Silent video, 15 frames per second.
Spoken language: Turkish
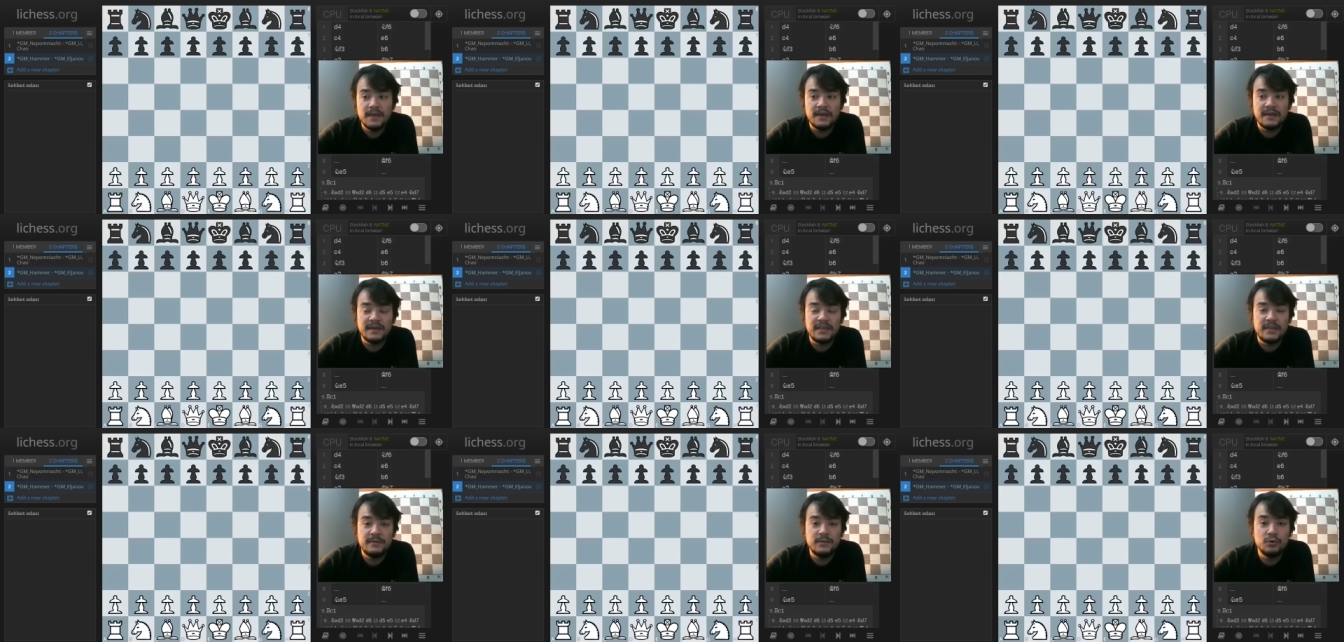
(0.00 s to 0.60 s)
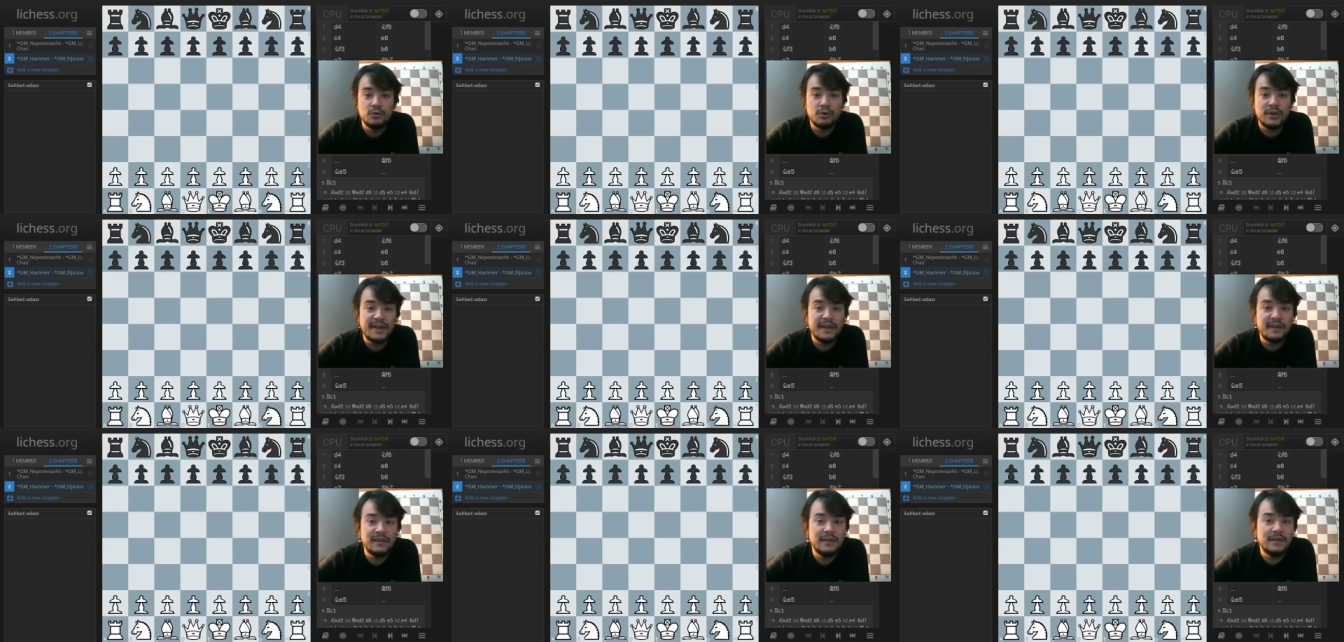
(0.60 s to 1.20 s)
Rakibi
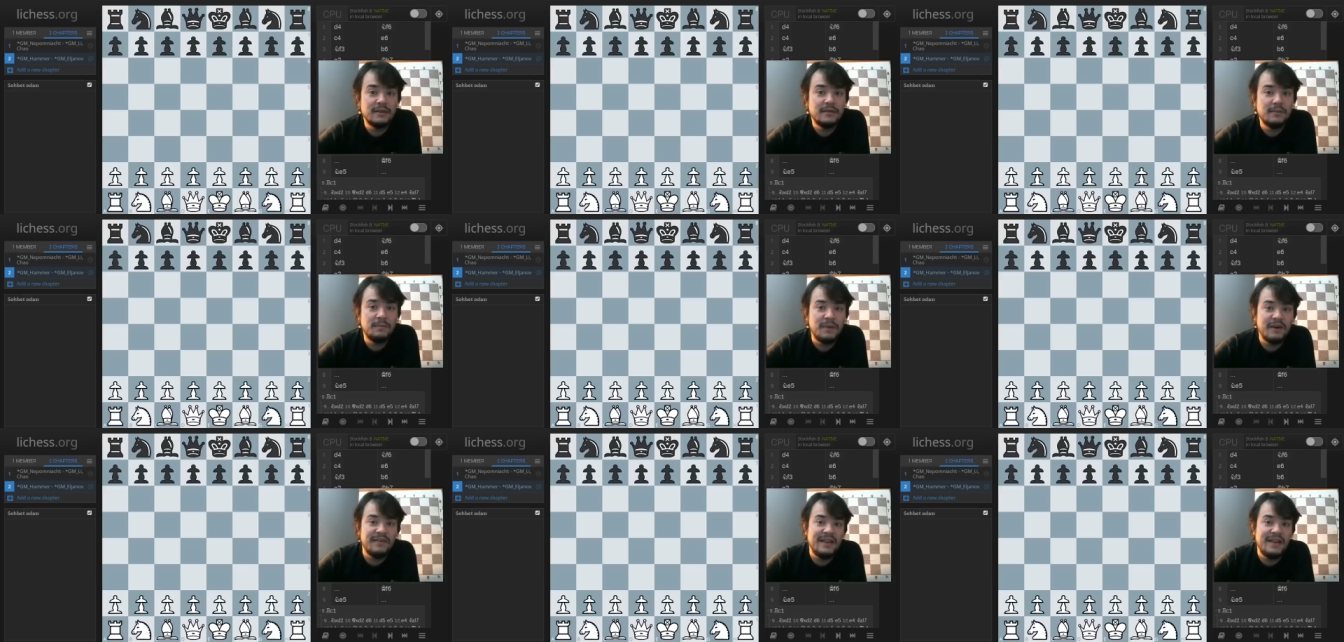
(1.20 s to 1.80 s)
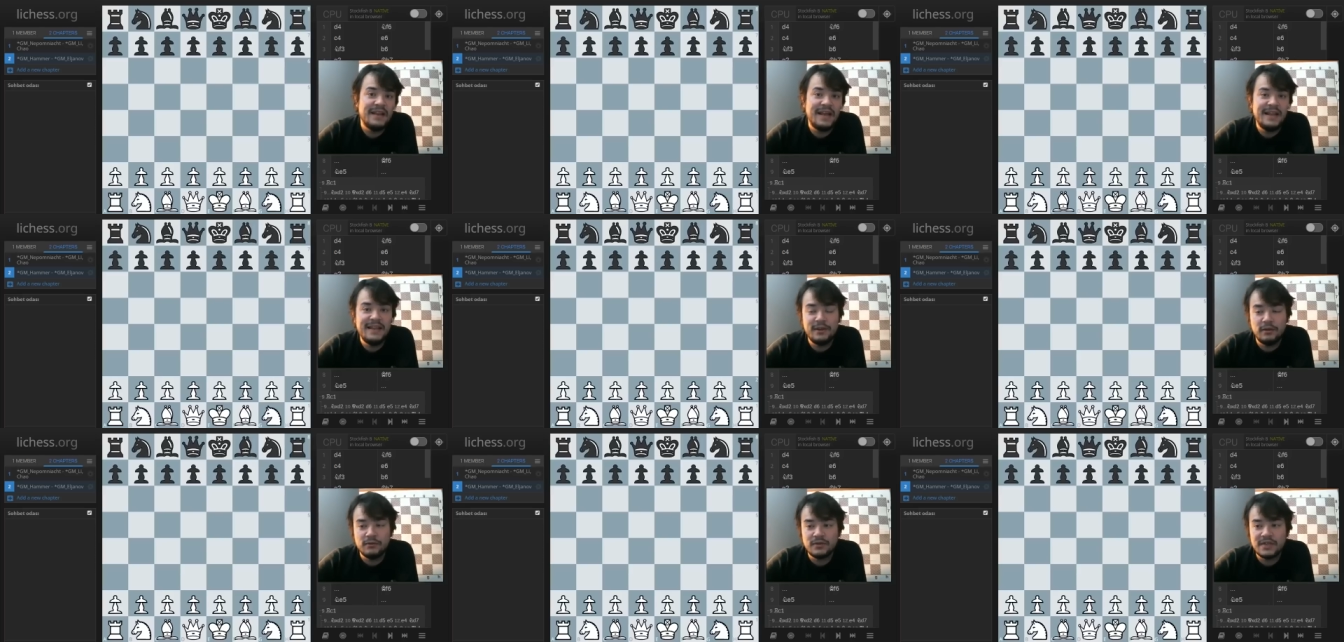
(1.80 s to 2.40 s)
Ukraynalı Pavel
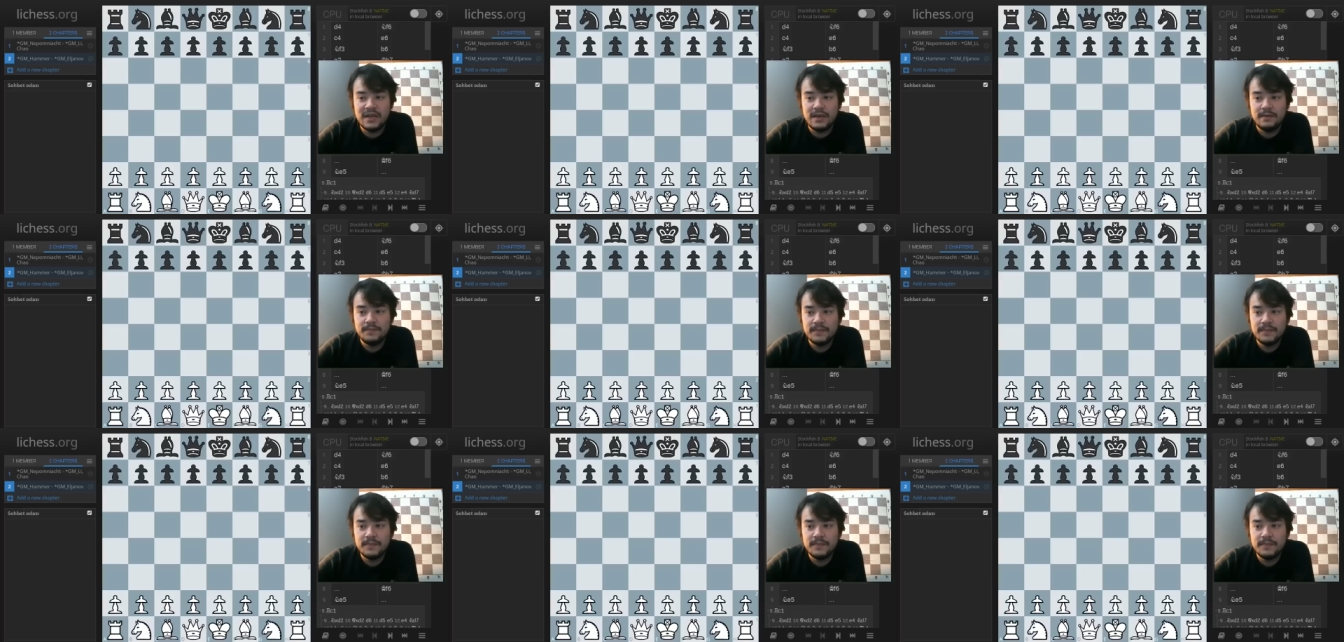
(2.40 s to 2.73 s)
olsa